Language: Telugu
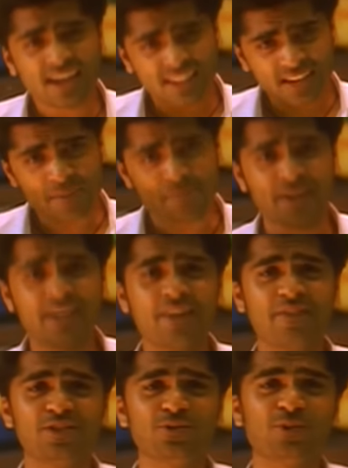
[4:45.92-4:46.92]
నేను ఆ పని
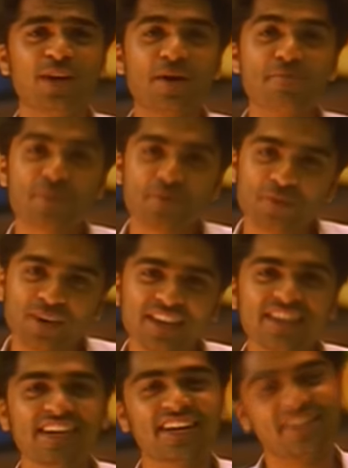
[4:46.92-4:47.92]
చేశాను అనుకో అప్పుడు నీకు
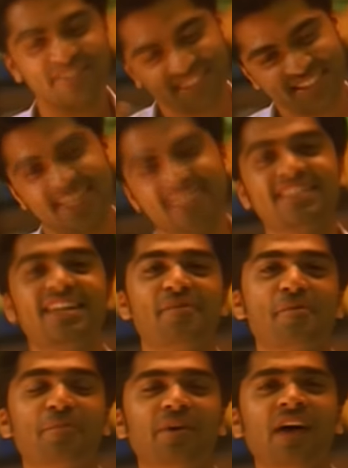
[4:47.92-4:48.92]
నాకు తేడా లేకుండా
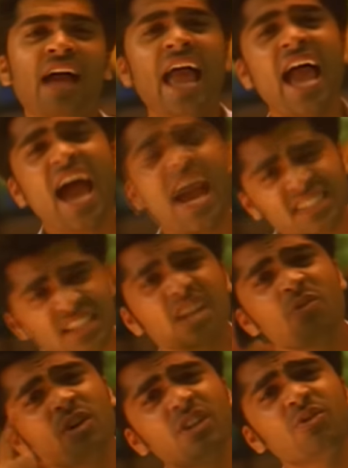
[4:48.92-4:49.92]
పోతుంది యాక్చువల్గా
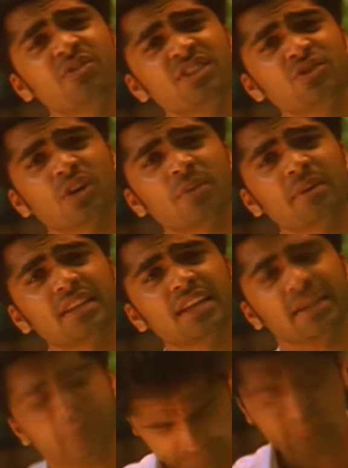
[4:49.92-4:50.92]
నేను నీతో విషయం చెప్పడం మర్చిపోయాను